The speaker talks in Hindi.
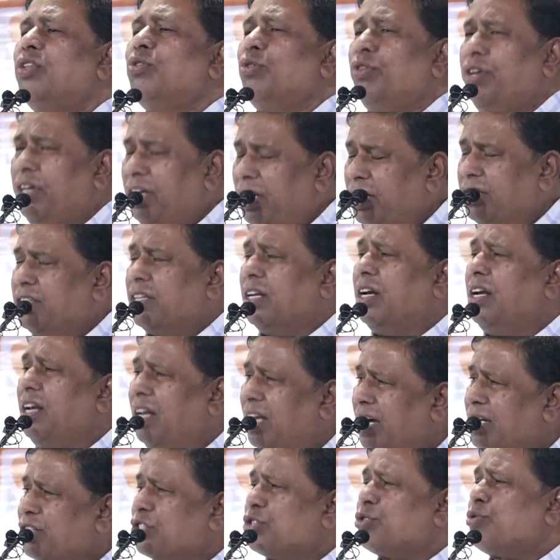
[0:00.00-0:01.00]
तो इस
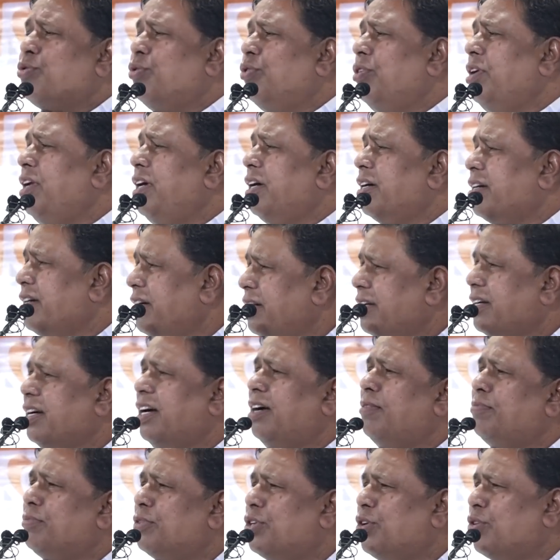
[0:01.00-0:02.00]
लक्ष्य को लेकर
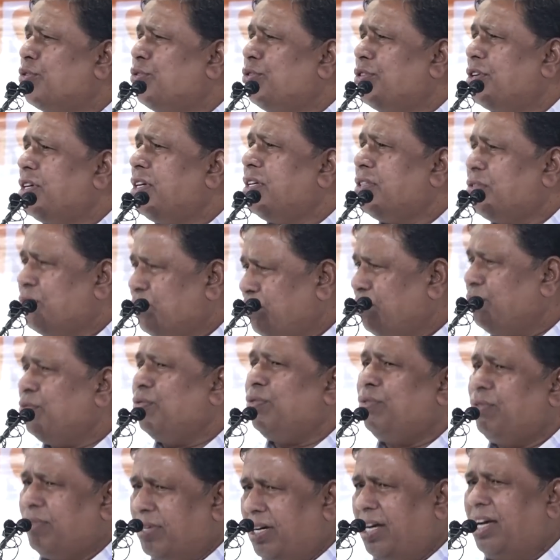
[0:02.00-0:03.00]
काम करोगे तो
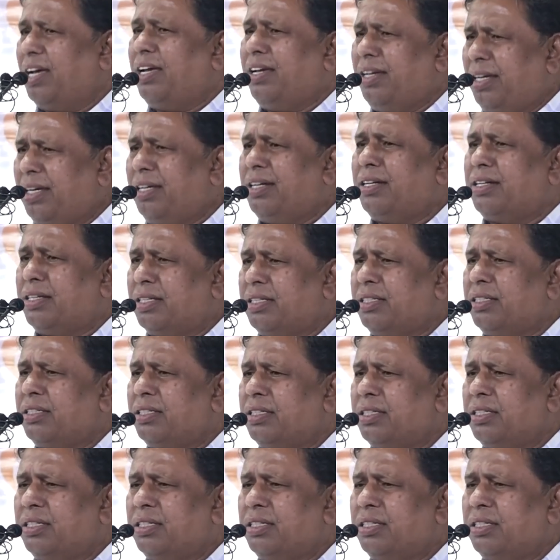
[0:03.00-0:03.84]
वो लोग आएंगे ना